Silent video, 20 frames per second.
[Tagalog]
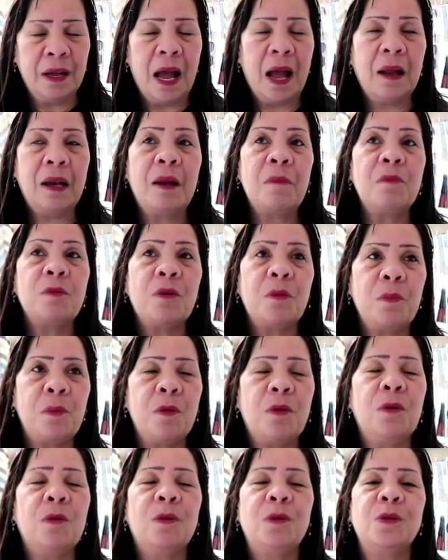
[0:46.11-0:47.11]
Alam ko
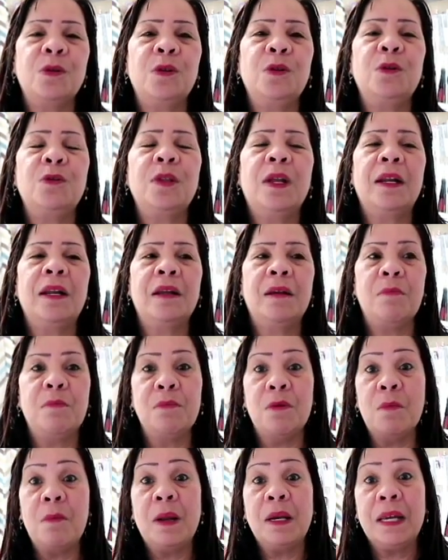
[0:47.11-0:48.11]
po gusto nyo talaga
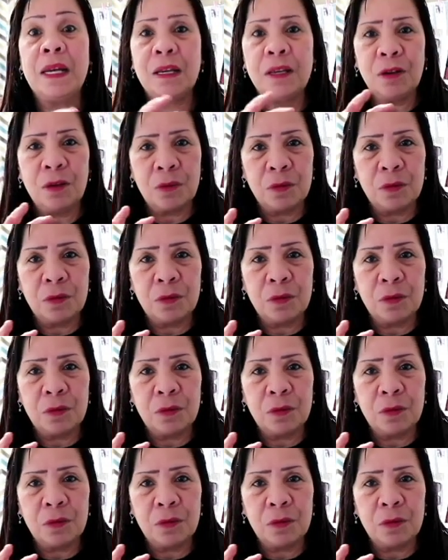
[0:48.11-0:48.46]
bumalik